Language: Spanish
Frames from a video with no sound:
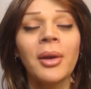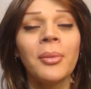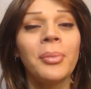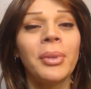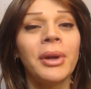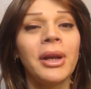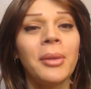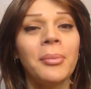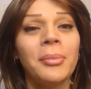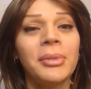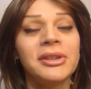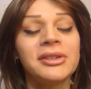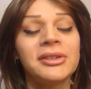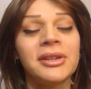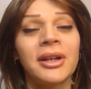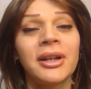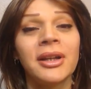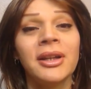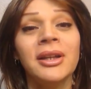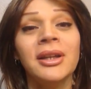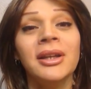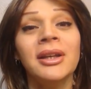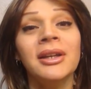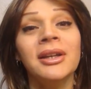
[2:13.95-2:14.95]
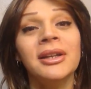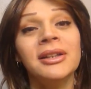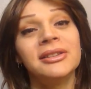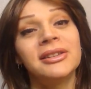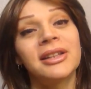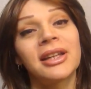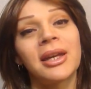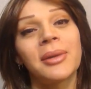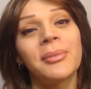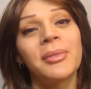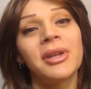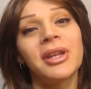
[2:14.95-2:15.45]
Para empezar,
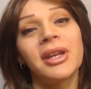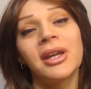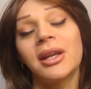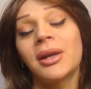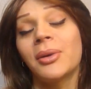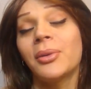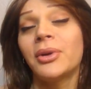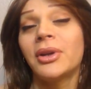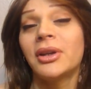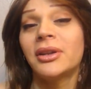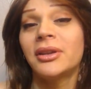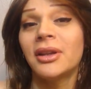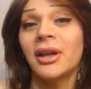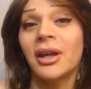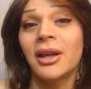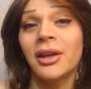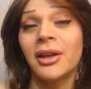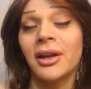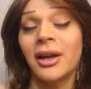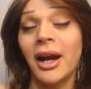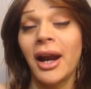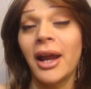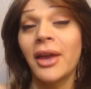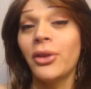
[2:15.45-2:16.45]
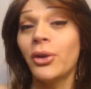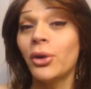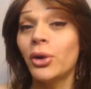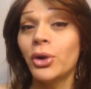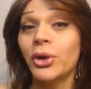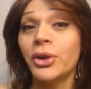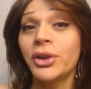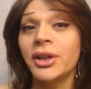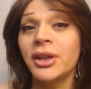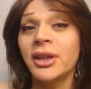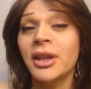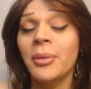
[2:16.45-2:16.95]
sé que mañana voy a andar
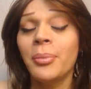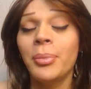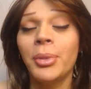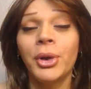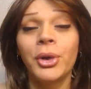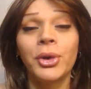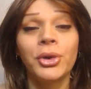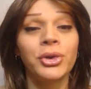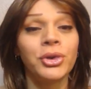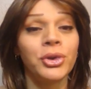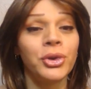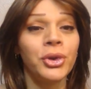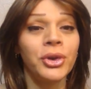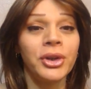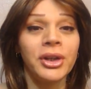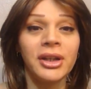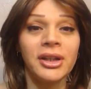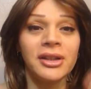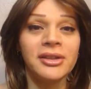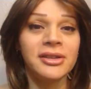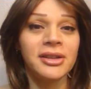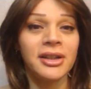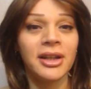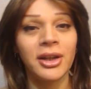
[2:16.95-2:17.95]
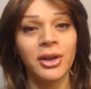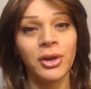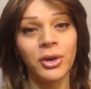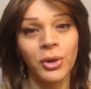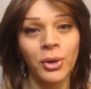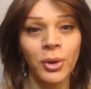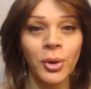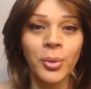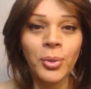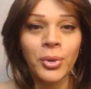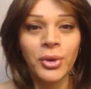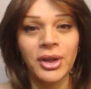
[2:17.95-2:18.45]
adolorida, pero eso no quiere decir que
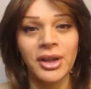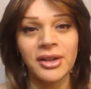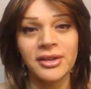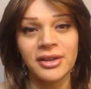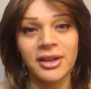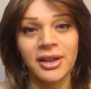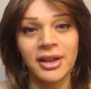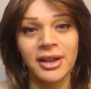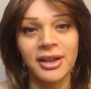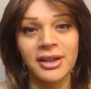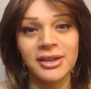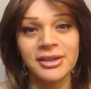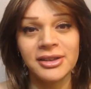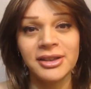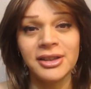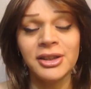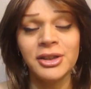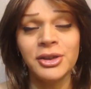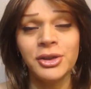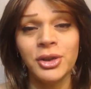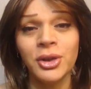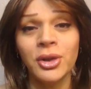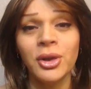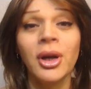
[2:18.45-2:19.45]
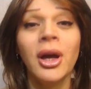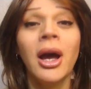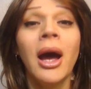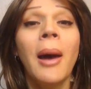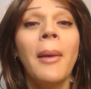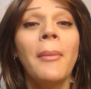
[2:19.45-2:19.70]
no voy a hacer ejercicio.